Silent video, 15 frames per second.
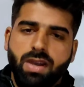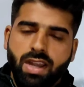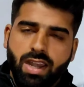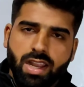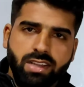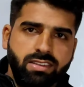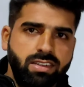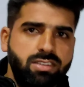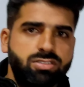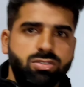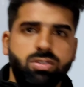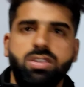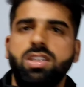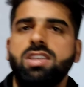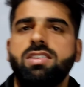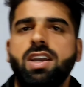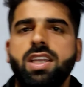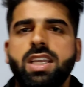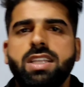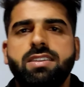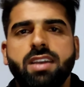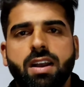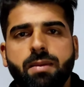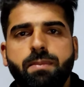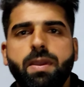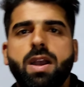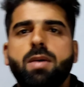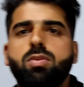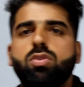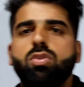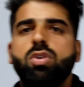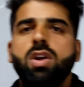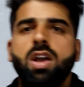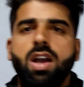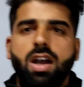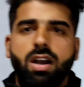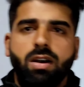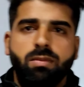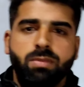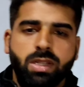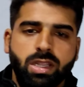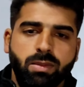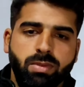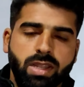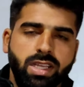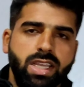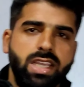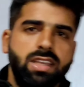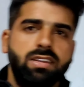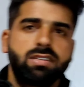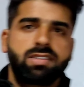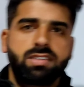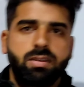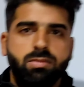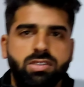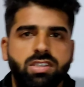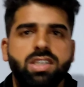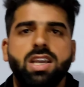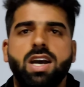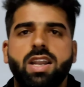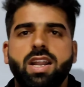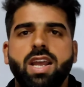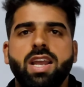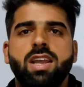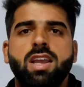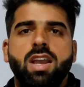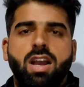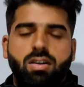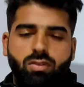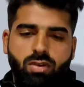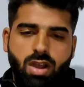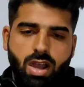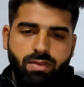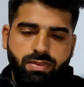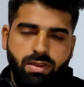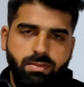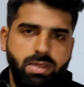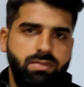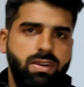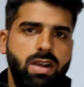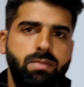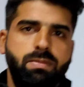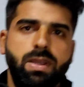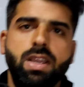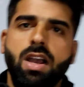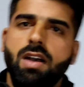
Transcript: हमारे लेक्चर सुनते जाइए जहाँ पे आपको आ, मतलब लगे कि समझ नहीं आ रहा है वो आप हमें वहाँ पे